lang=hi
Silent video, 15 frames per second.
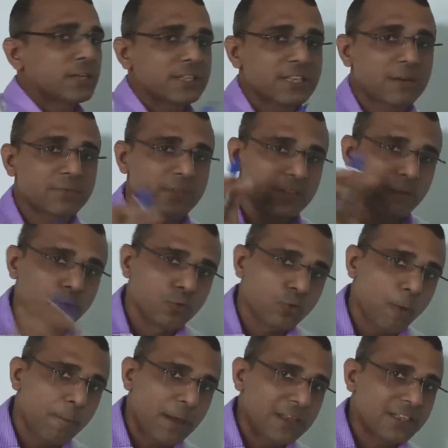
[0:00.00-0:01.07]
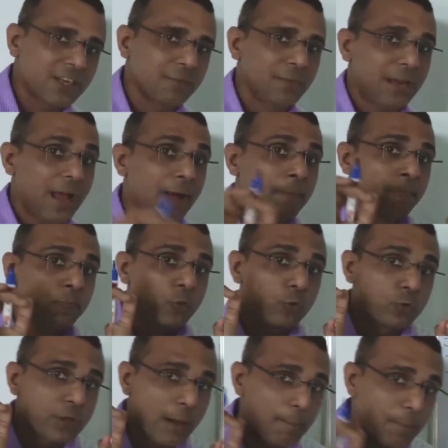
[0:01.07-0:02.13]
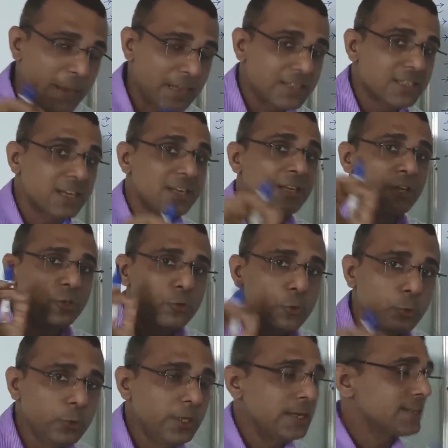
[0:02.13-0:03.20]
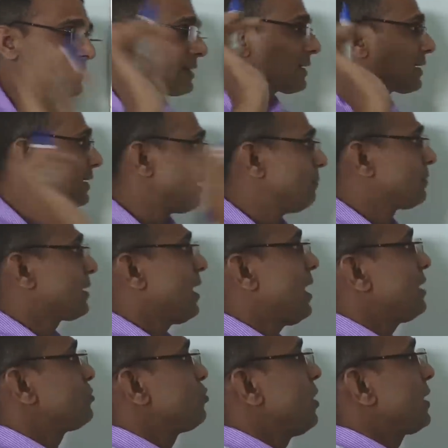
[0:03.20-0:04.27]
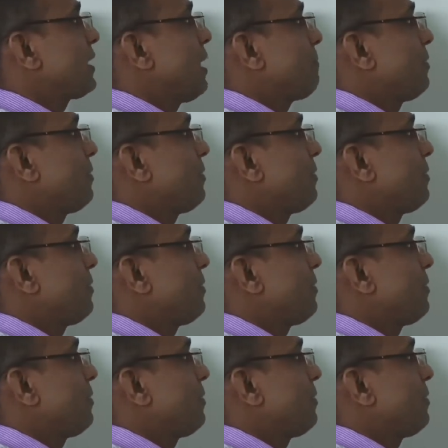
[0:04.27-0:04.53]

के हिसाब से जब उनको पेंशन मिला तो उनका पेंशन जूनियर से कम रहा जो अगला